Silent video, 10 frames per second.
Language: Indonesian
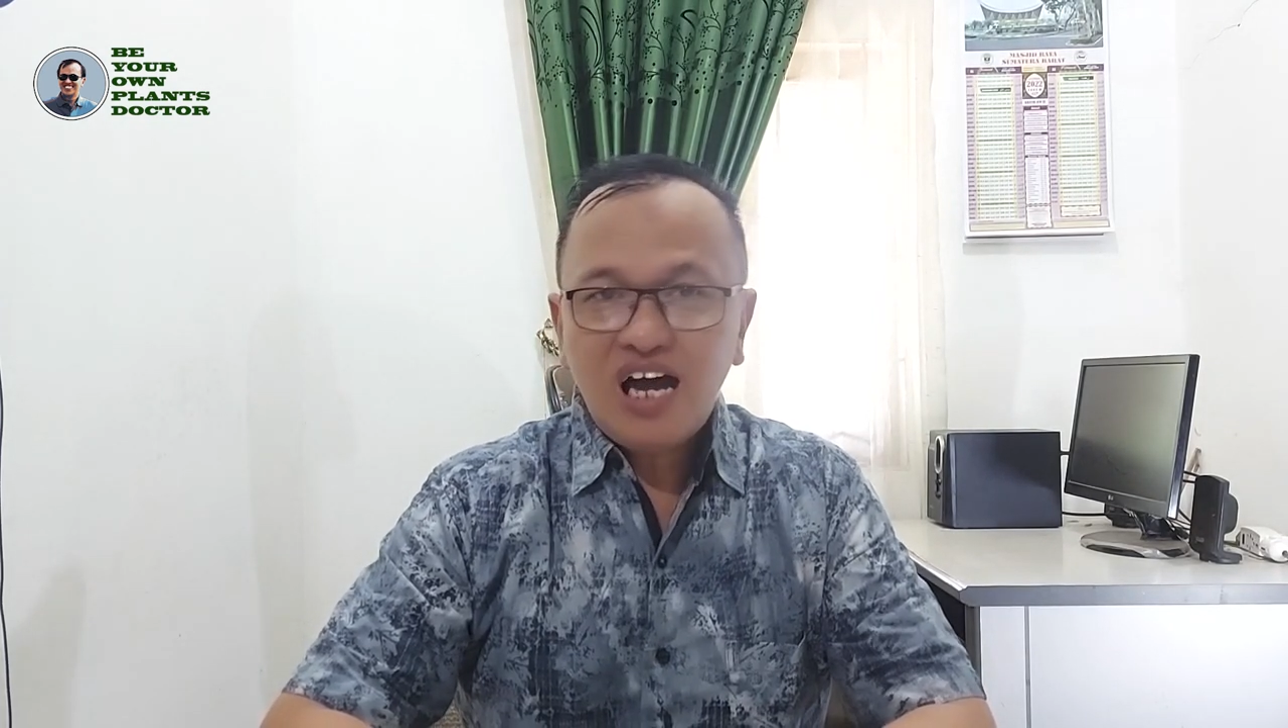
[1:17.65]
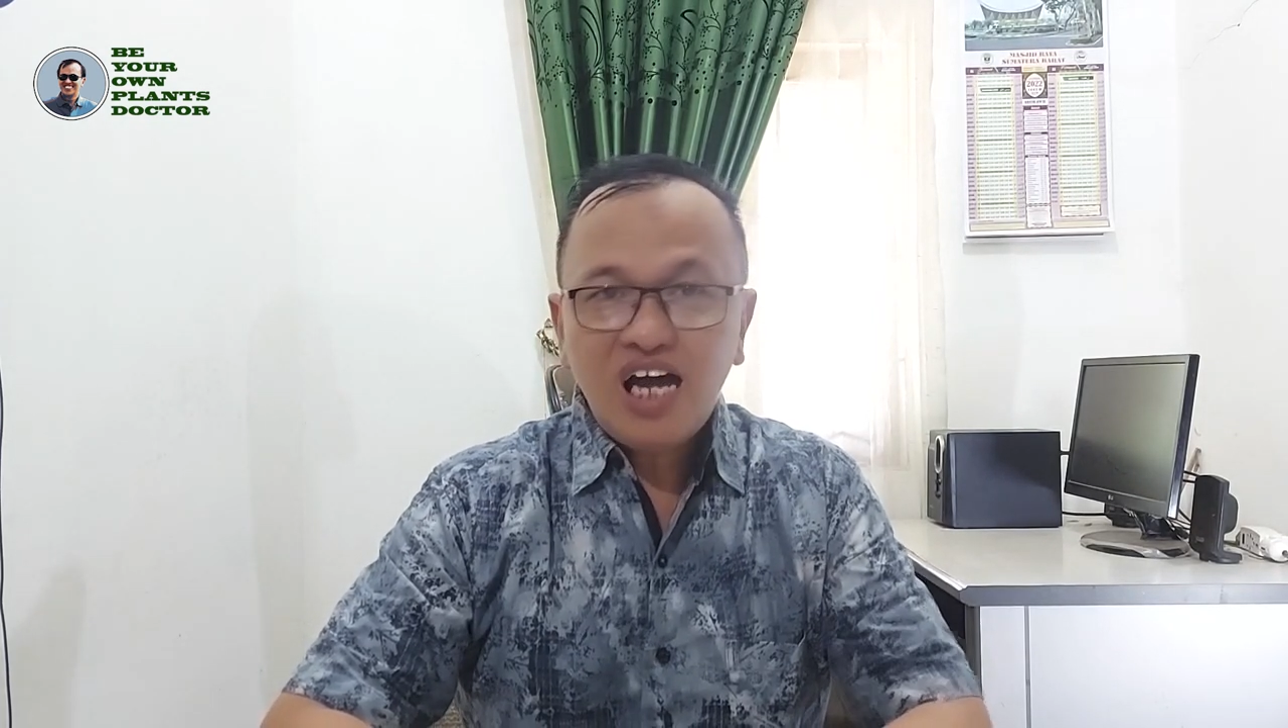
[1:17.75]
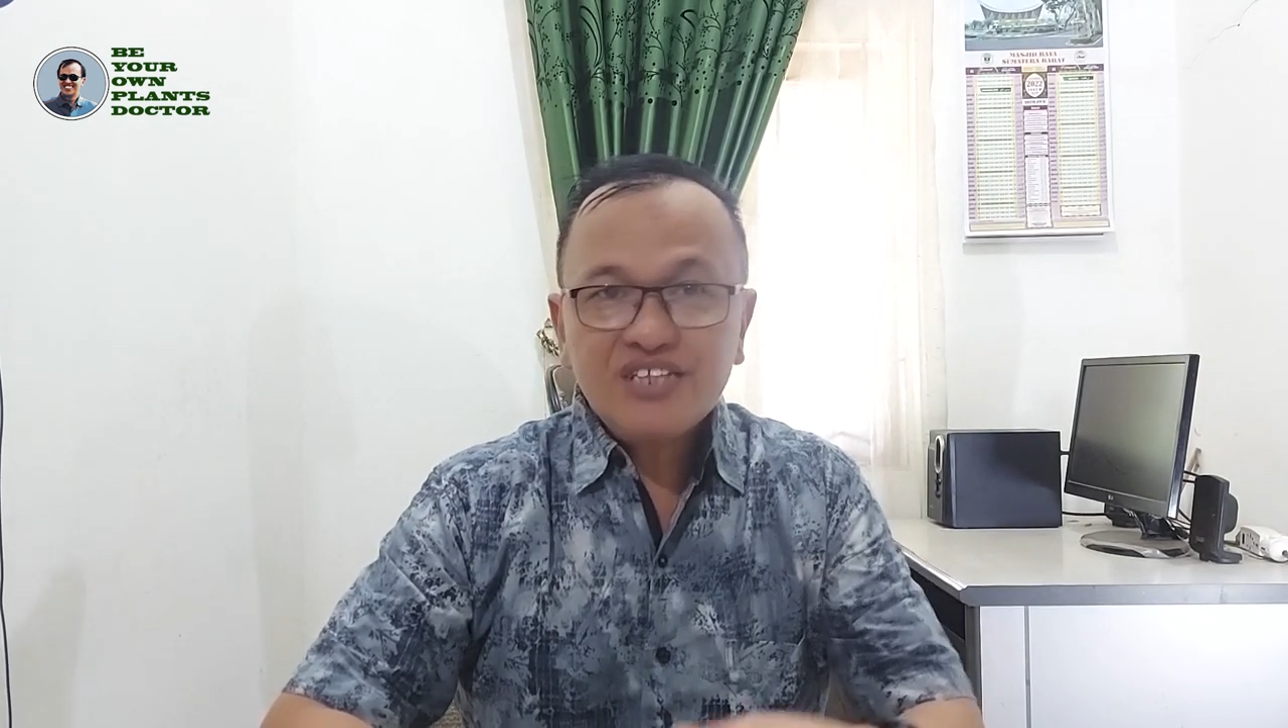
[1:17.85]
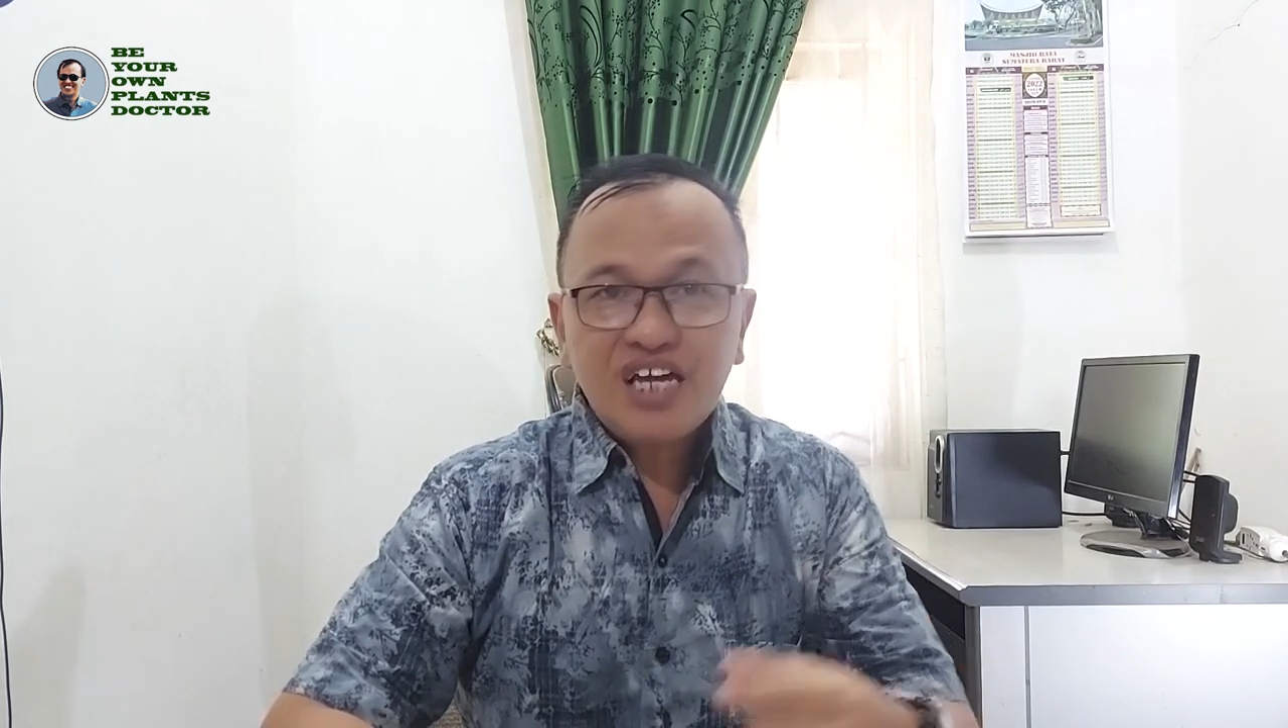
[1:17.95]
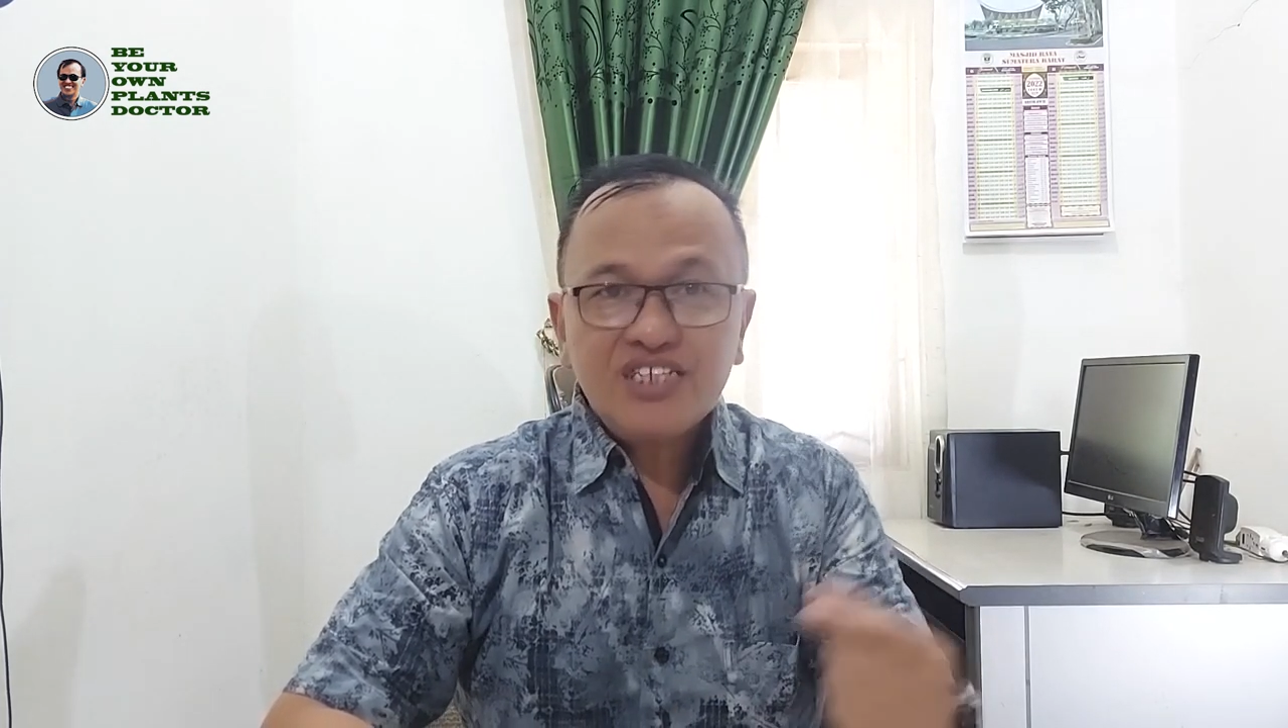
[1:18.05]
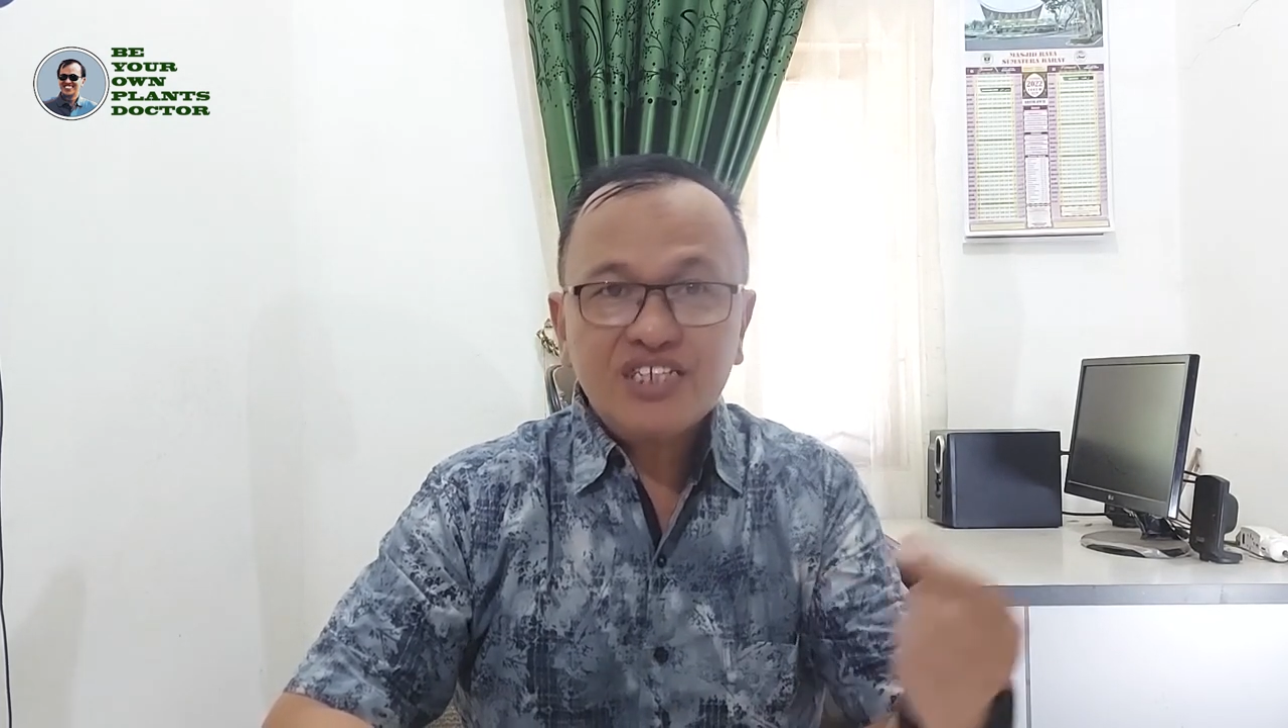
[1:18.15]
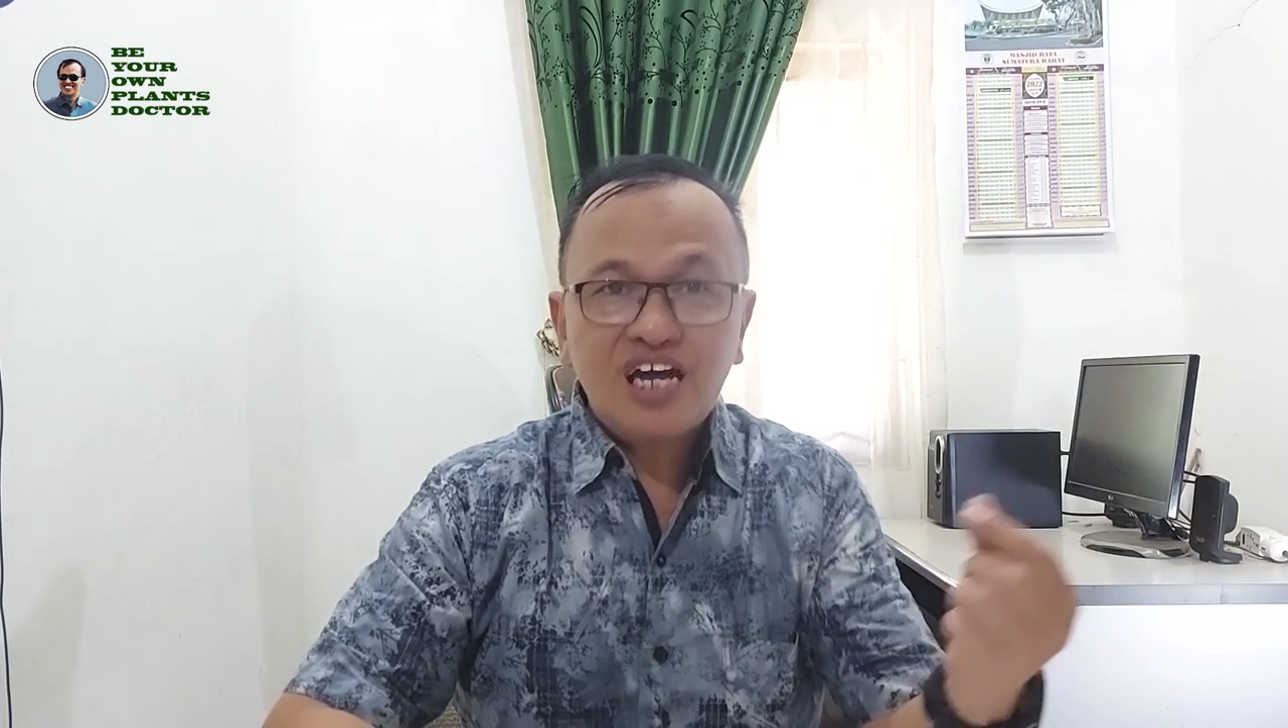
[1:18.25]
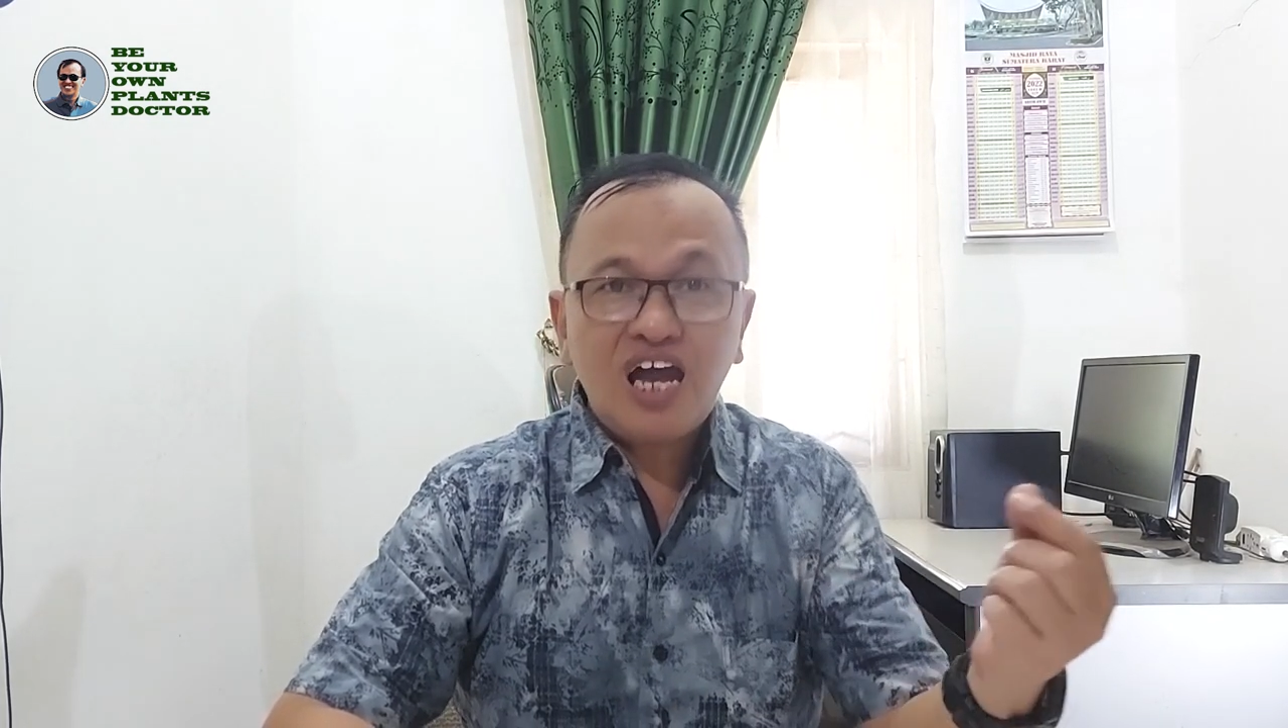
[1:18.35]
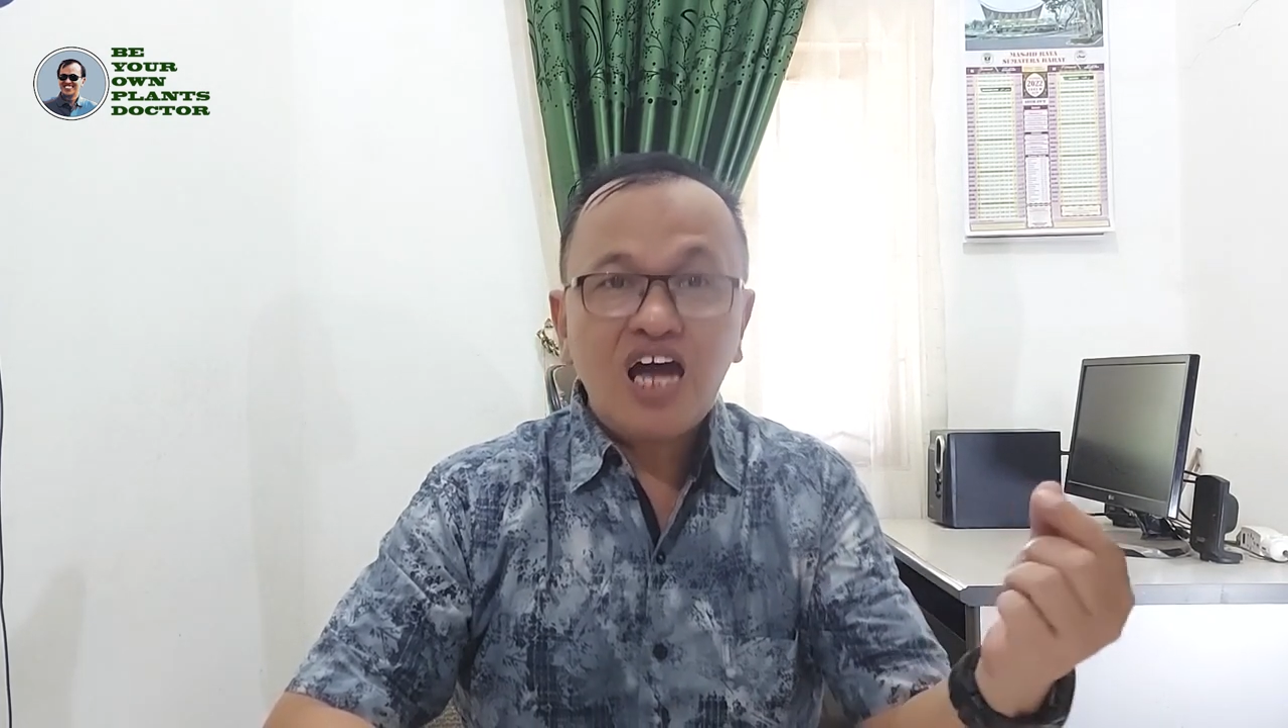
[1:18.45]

atas segala